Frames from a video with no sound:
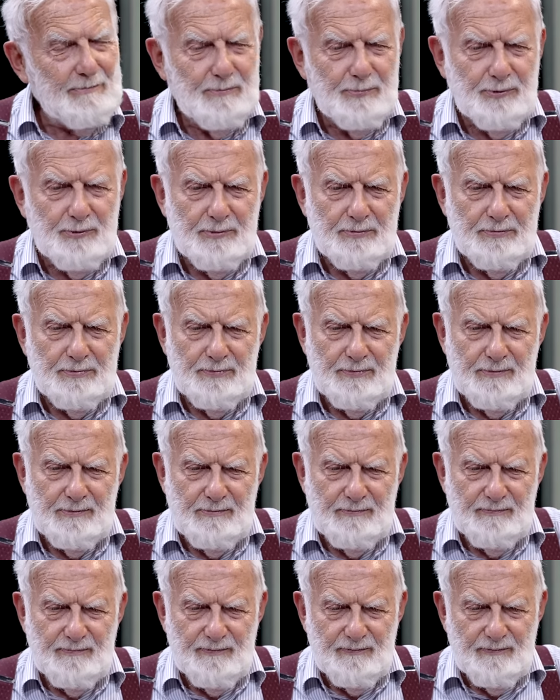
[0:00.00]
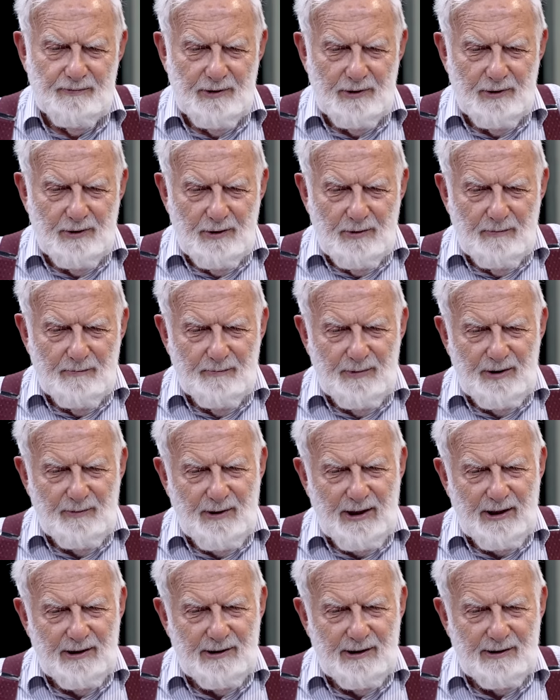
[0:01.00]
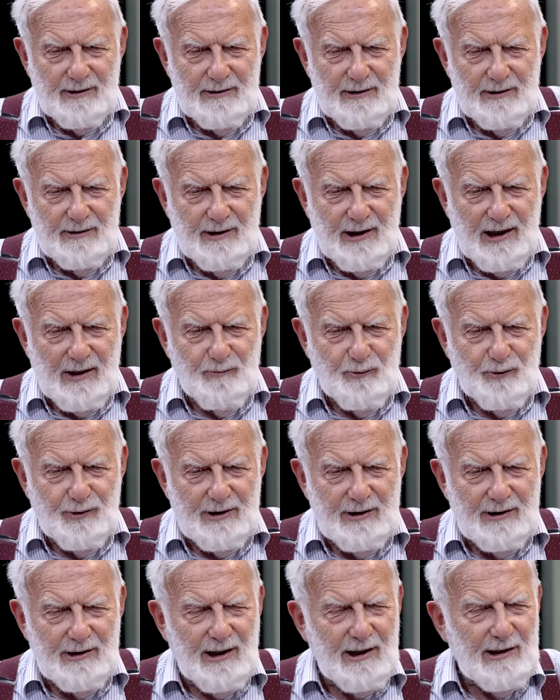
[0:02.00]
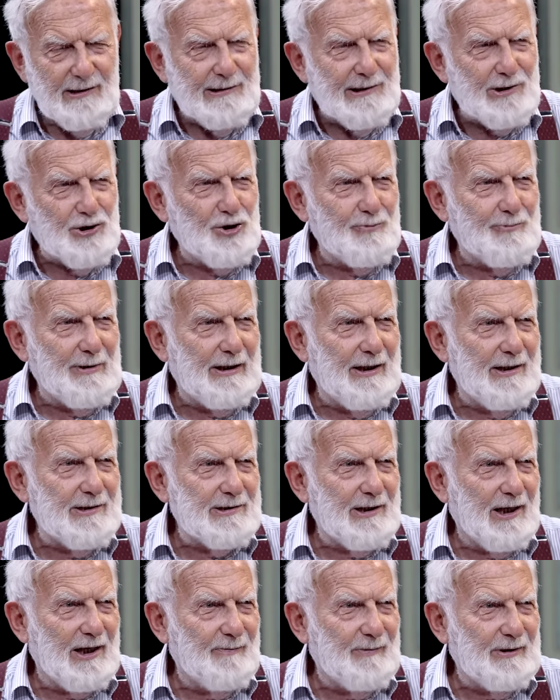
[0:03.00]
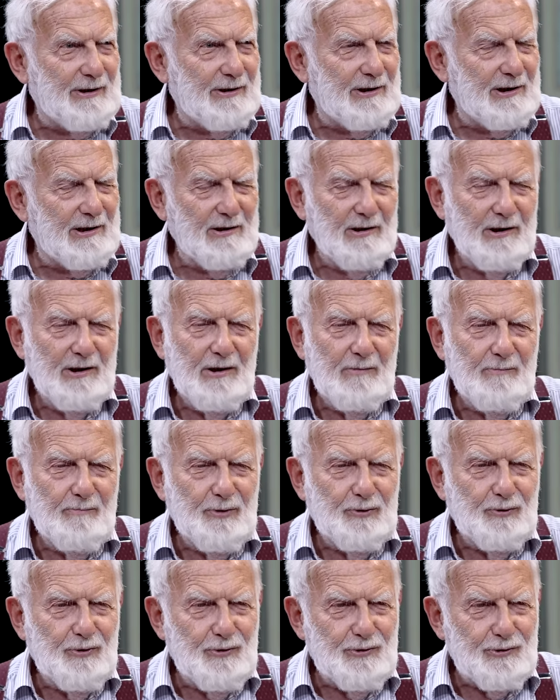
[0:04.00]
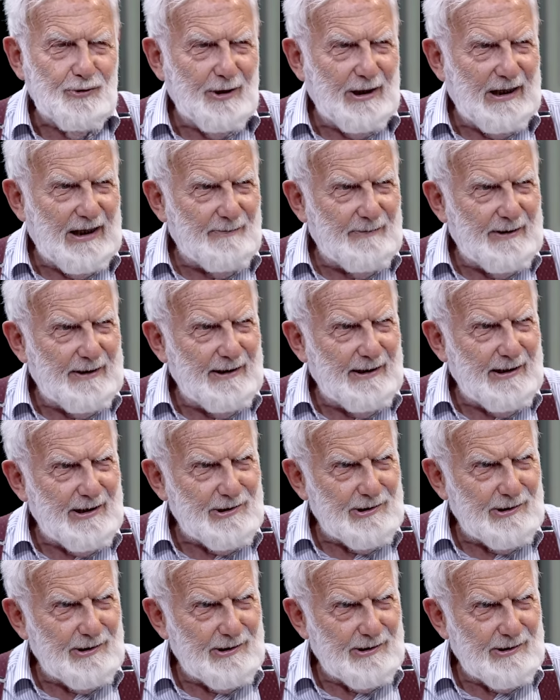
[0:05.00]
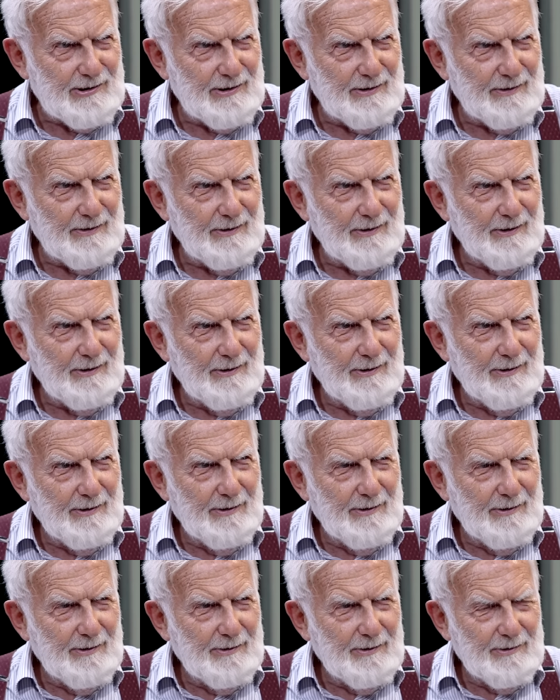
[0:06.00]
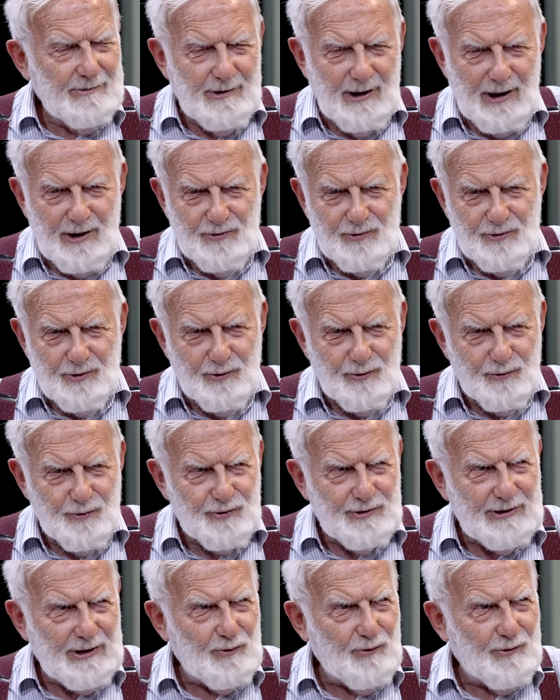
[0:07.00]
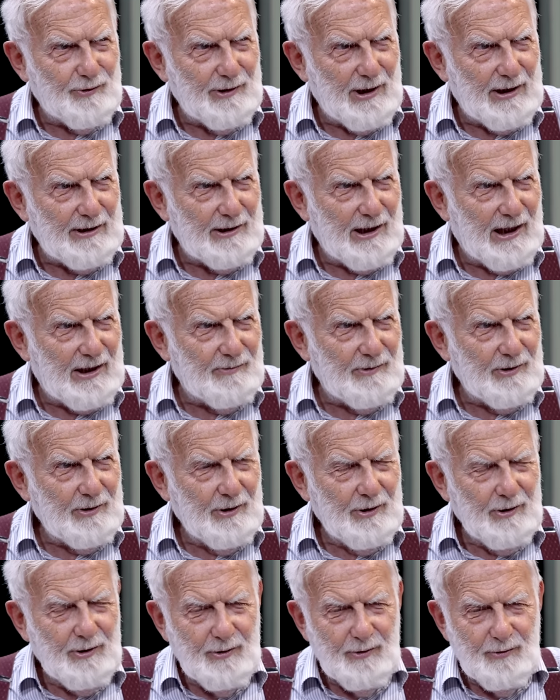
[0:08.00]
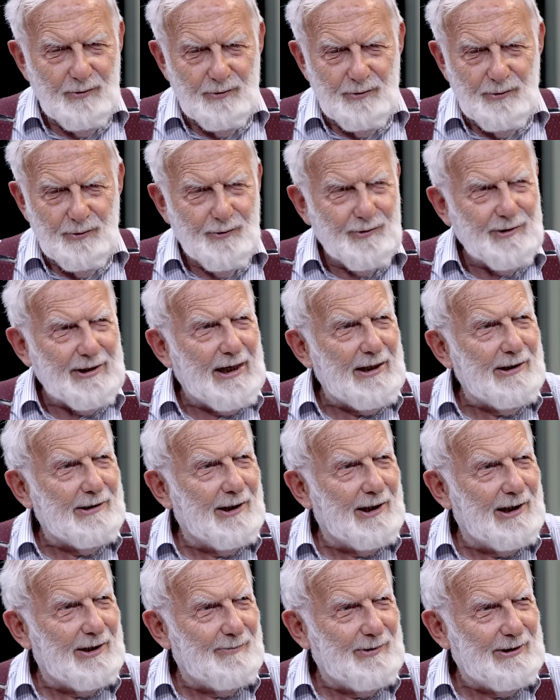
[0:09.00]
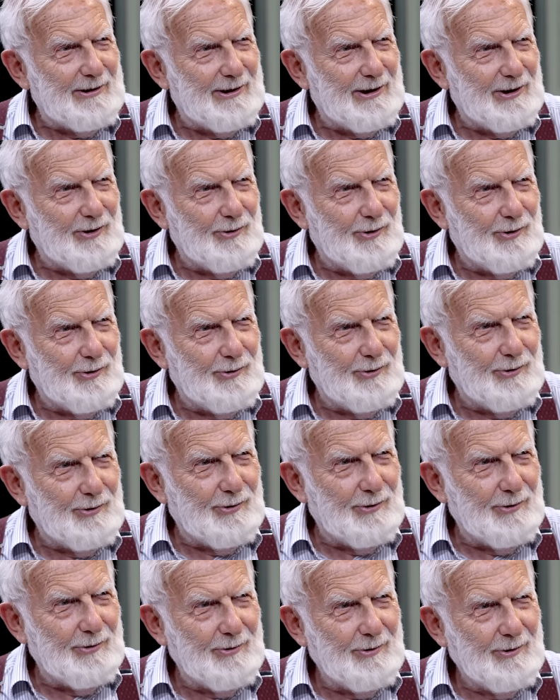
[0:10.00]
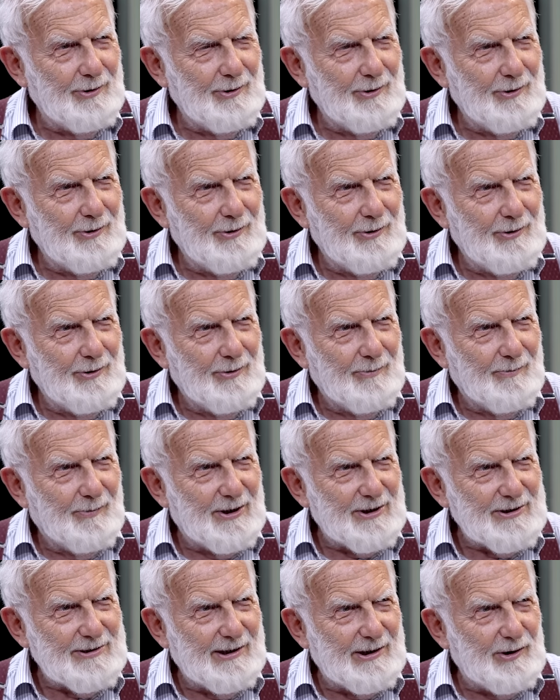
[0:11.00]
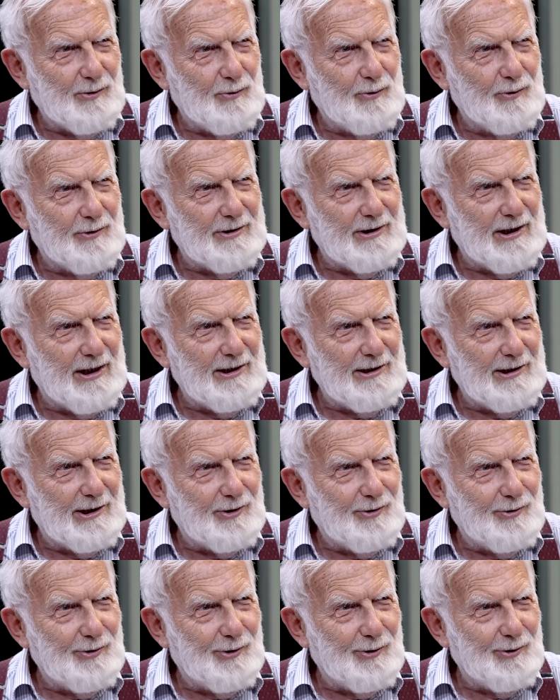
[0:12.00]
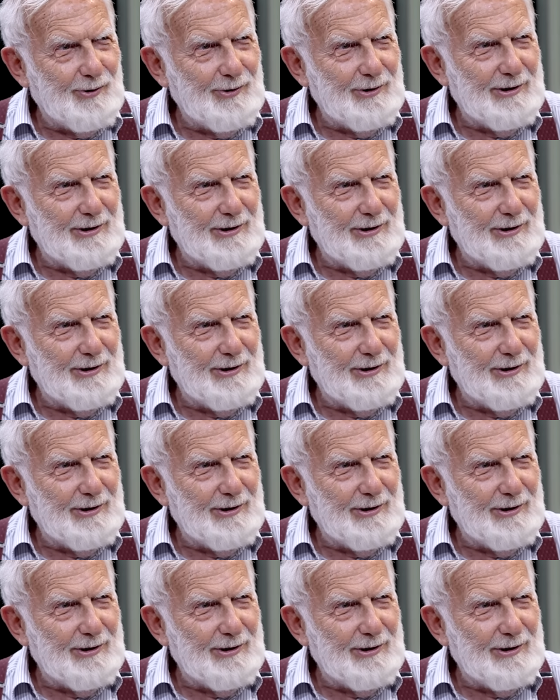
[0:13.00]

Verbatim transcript: Bu bir manada namütenahi tecrübeyle sabittir. Bütün söylemleri geçiniz. İşte en son Rusya-Ukrayna harbi, Ukrayna harbinde gördük. Bazıları Ukrayna diyor.